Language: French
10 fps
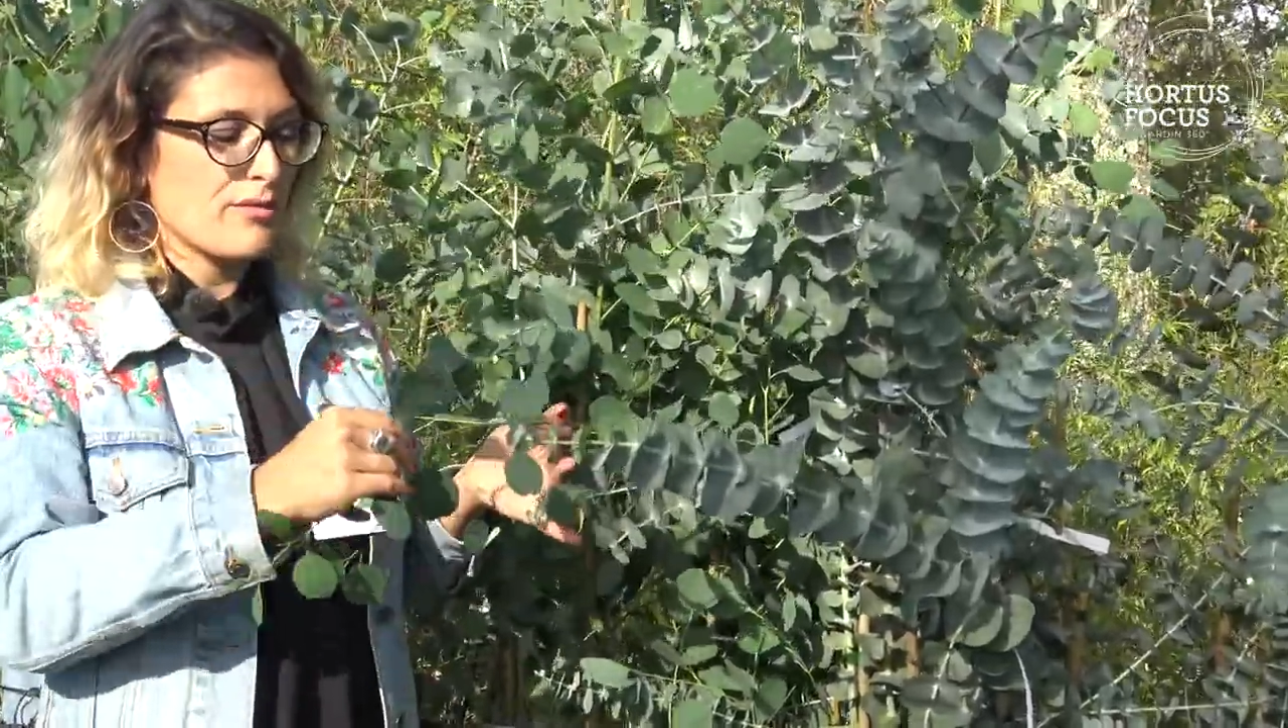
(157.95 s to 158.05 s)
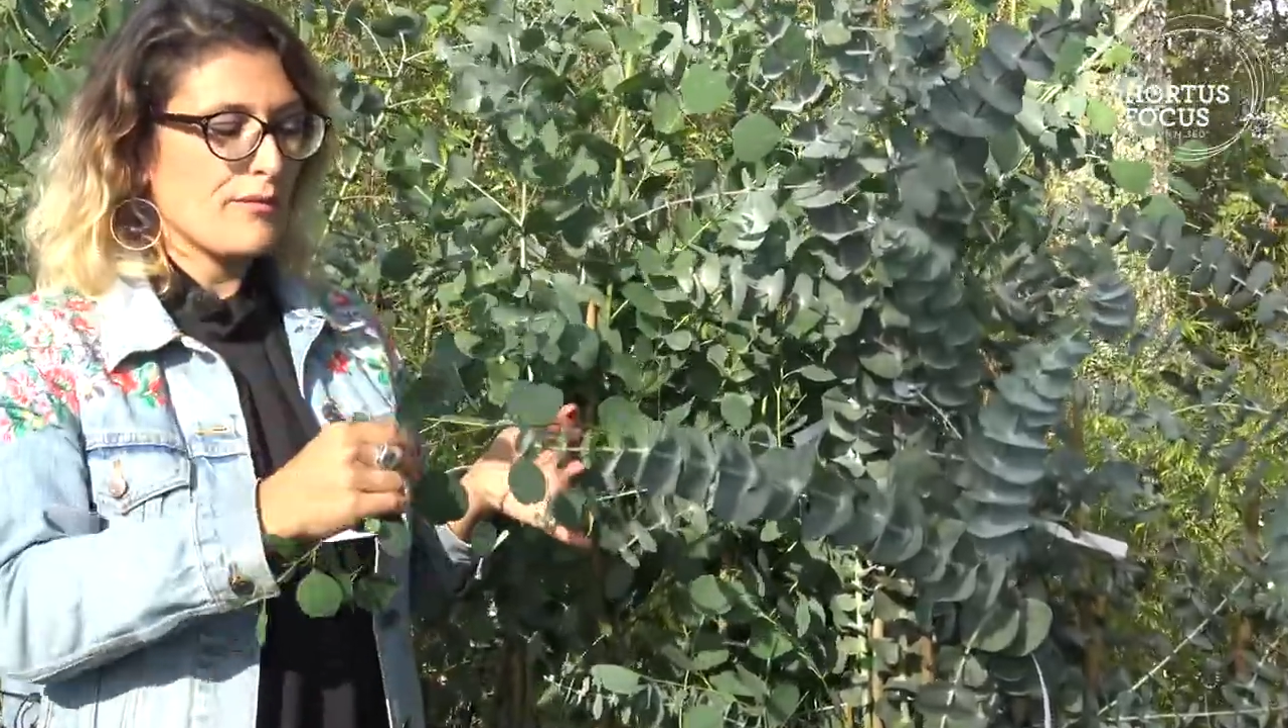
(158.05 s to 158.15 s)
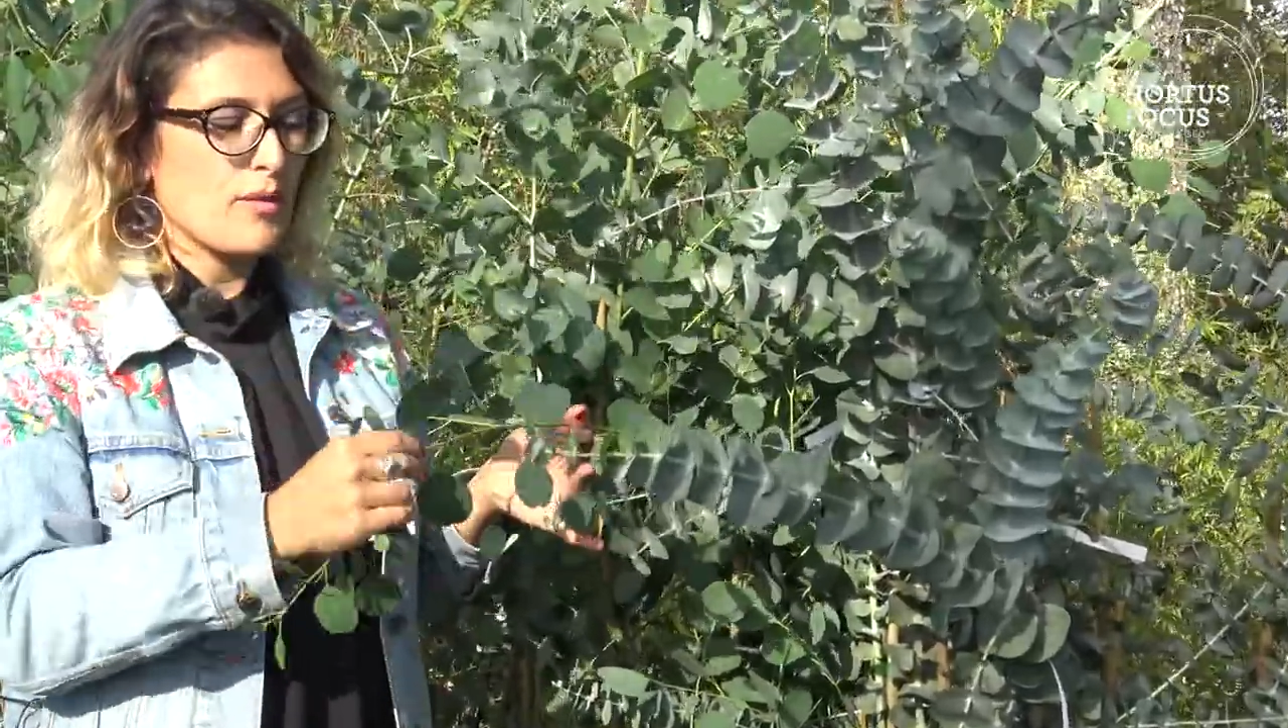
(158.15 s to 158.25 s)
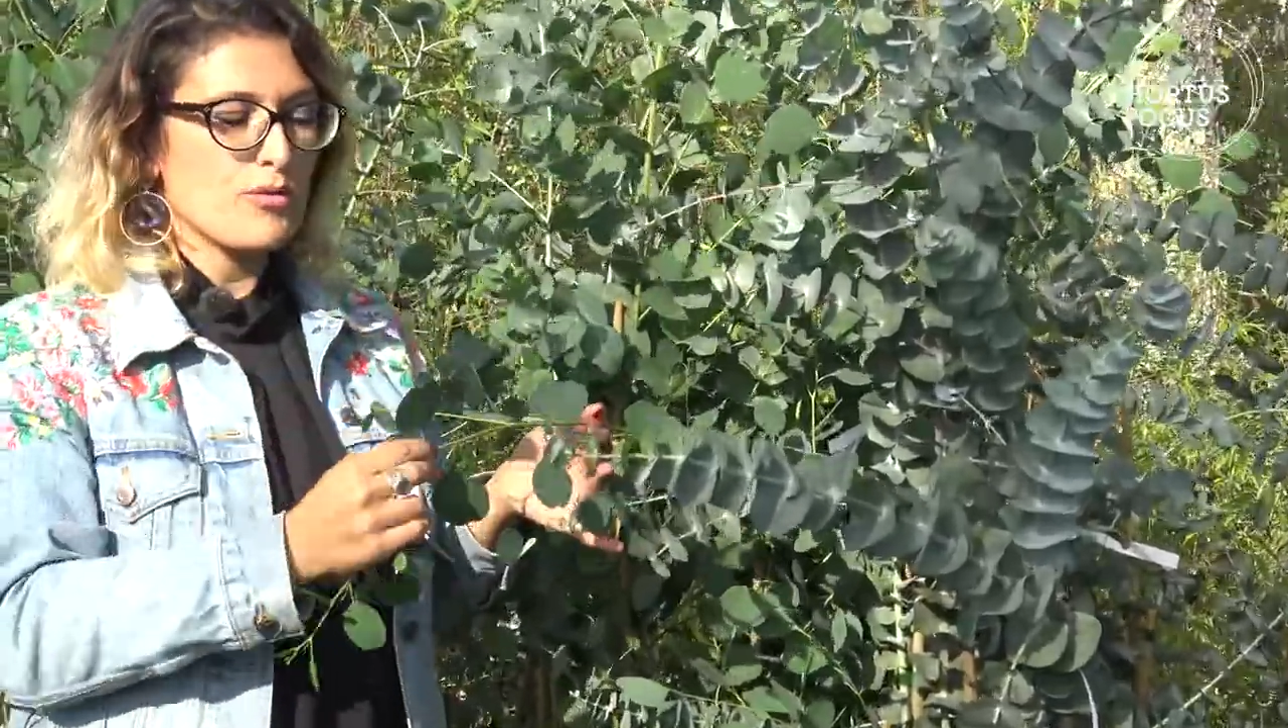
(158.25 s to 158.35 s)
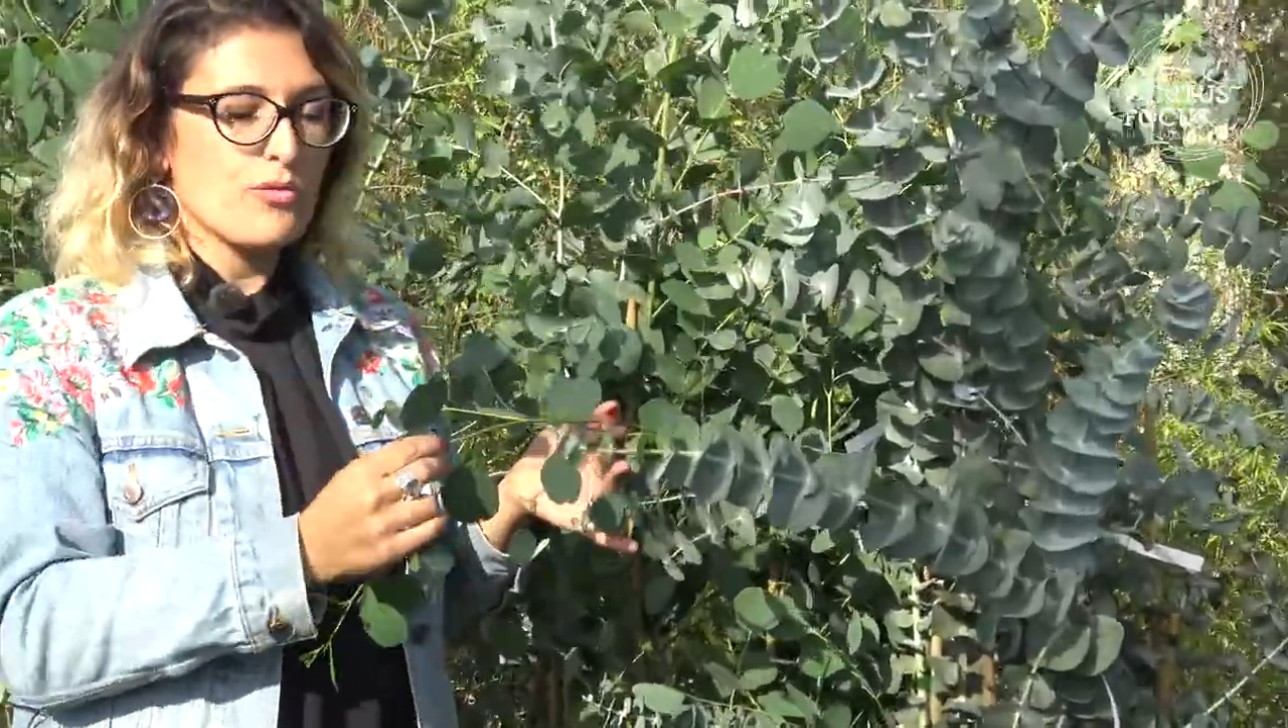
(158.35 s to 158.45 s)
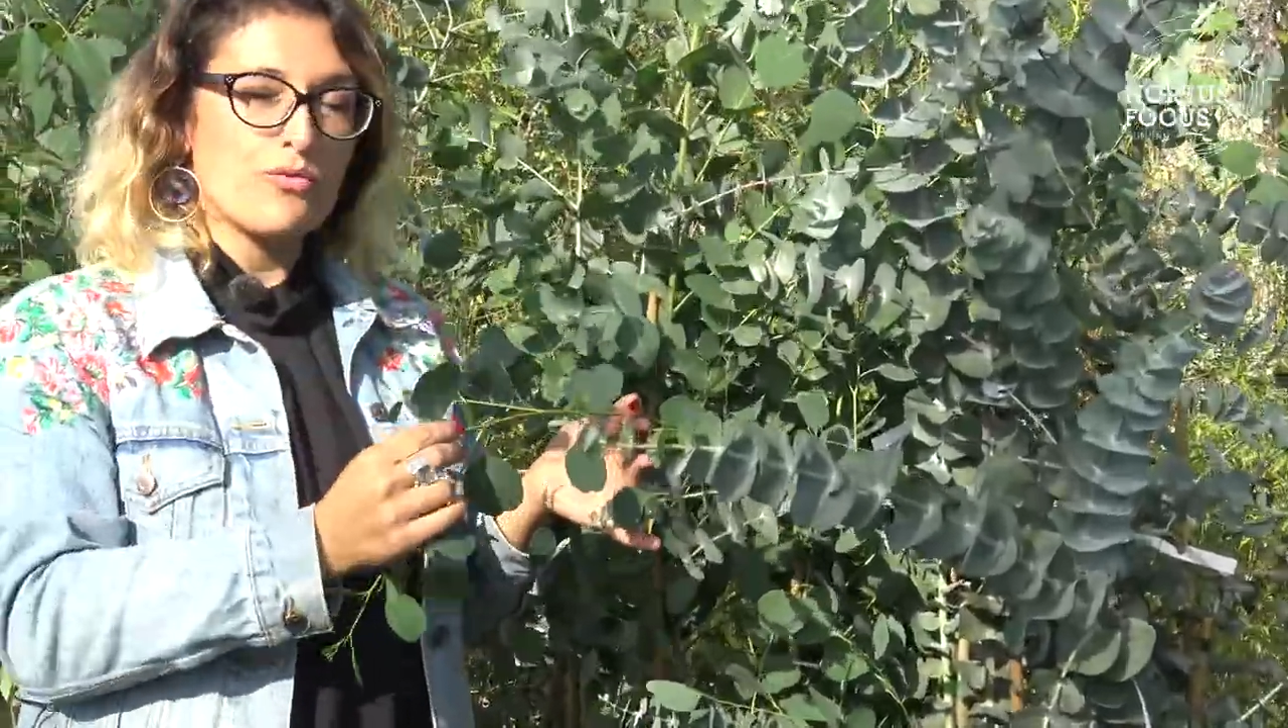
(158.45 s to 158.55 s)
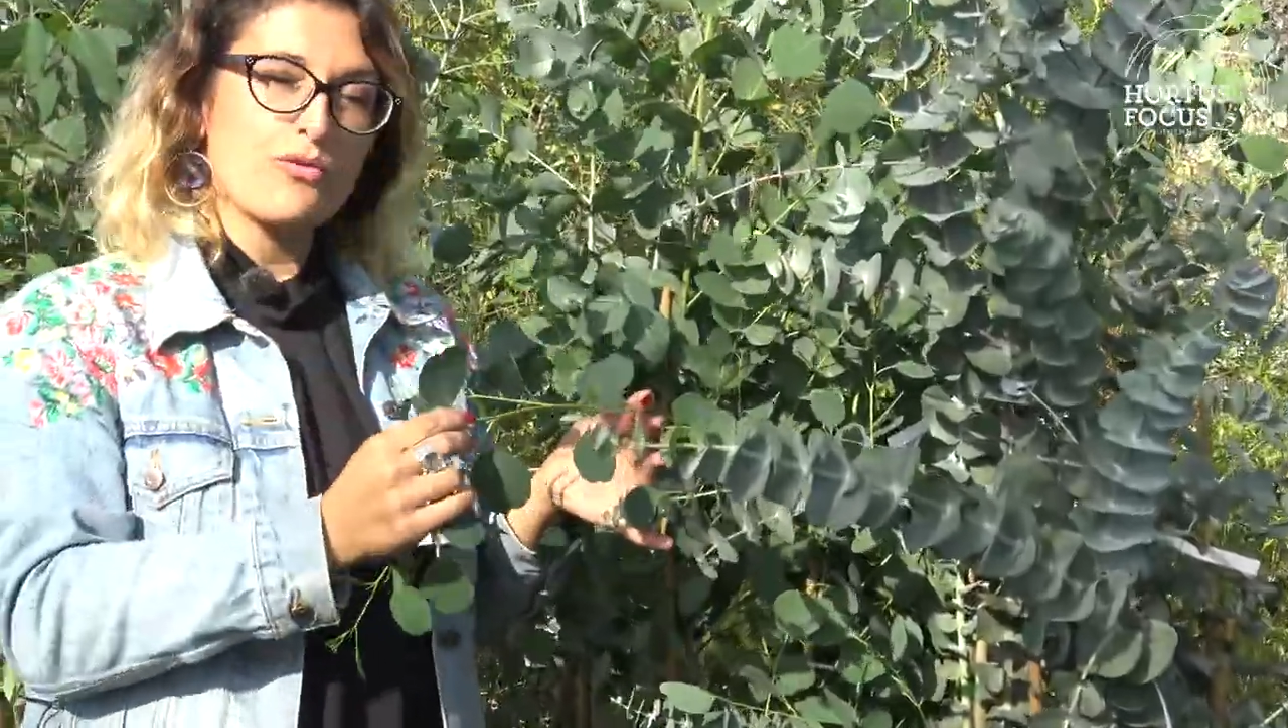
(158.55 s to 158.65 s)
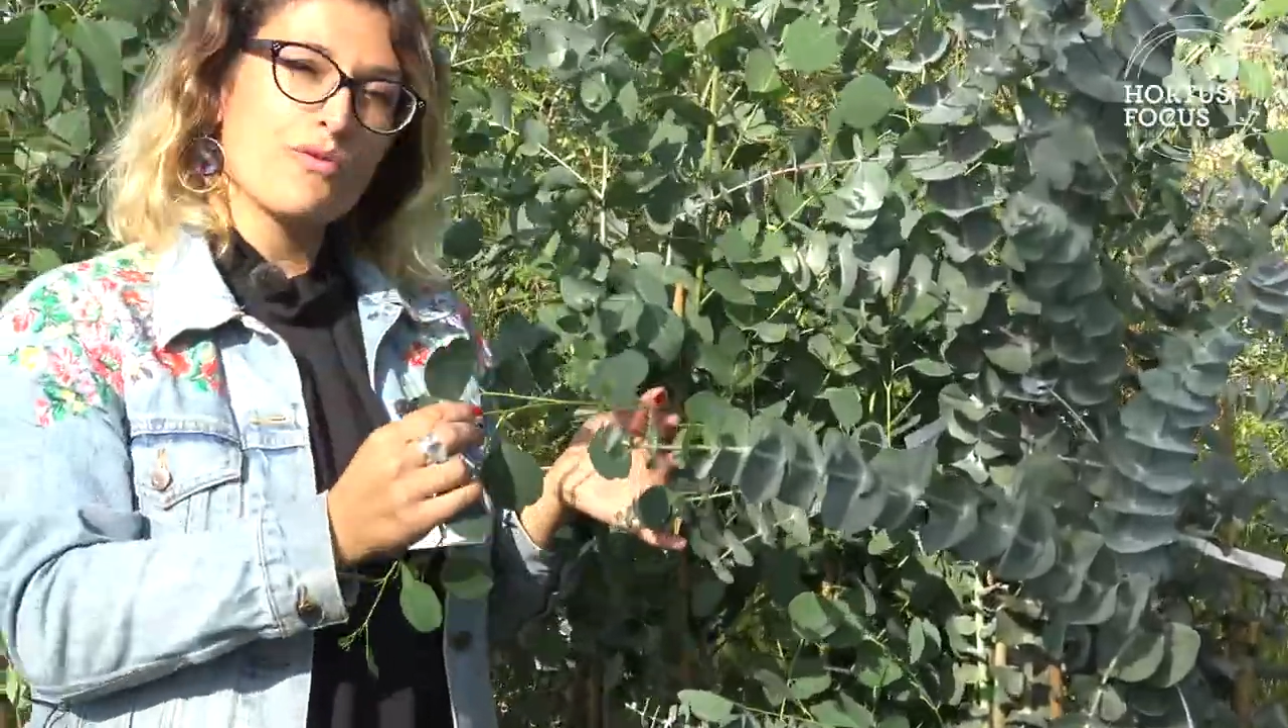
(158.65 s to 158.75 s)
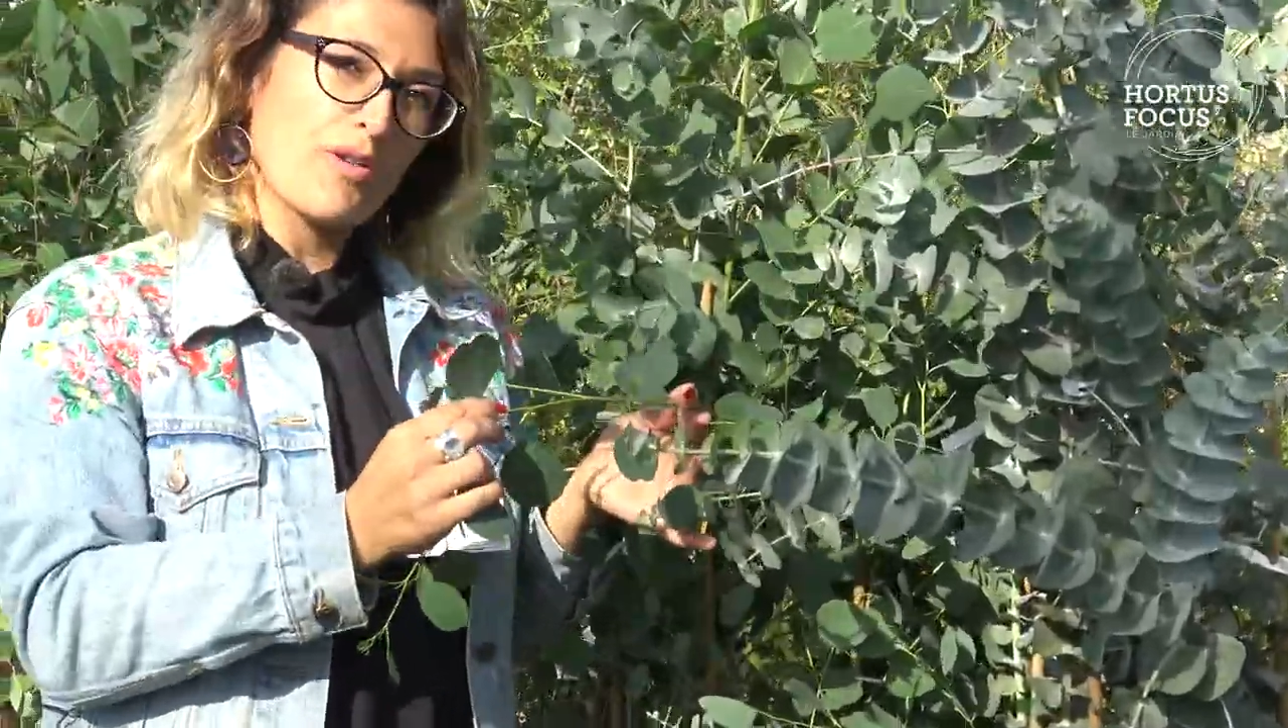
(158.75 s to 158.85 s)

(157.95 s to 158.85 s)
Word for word: en forme de goutte,